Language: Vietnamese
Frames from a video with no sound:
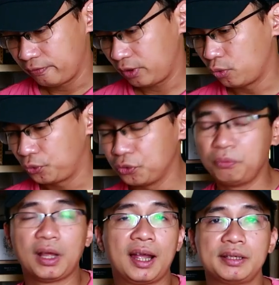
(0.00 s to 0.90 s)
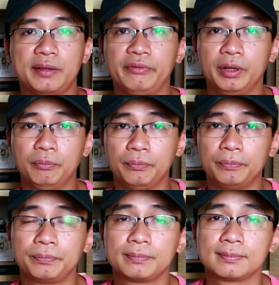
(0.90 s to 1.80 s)
Và cuối cùng là hai sản phẩm
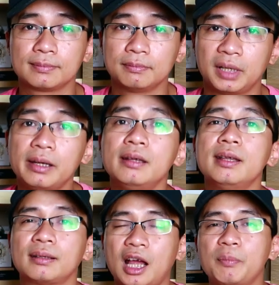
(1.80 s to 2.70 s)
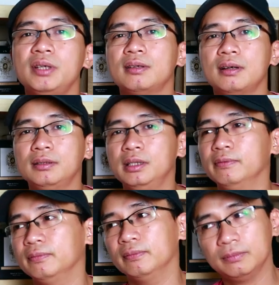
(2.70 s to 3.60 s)
mà đến hiện tại bây giờ
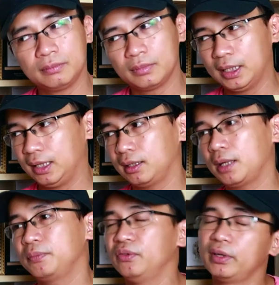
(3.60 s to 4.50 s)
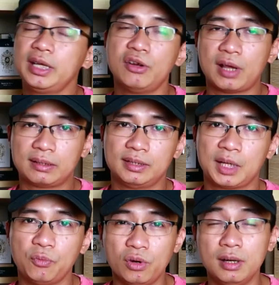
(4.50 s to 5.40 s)
thì hàng năm thì vẫn đều đặn
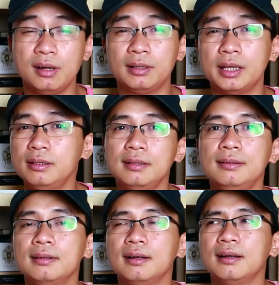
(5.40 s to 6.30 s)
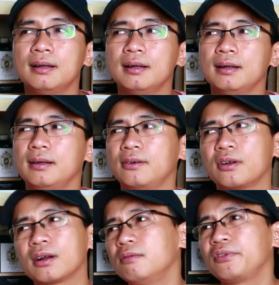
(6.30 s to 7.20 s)
ra mùi hương, thế nhưng
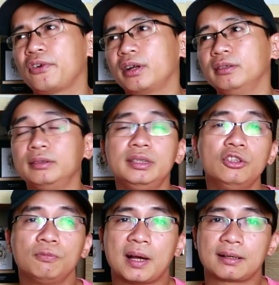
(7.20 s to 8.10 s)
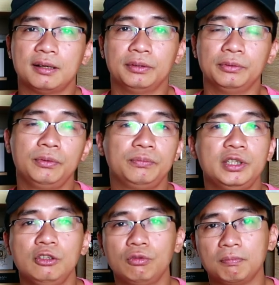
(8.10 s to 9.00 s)
nó đã không còn được như lúc ban đầu,
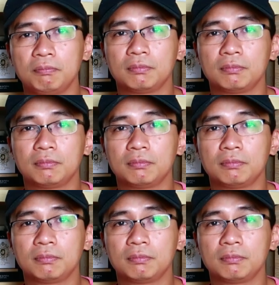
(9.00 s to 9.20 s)
như lúc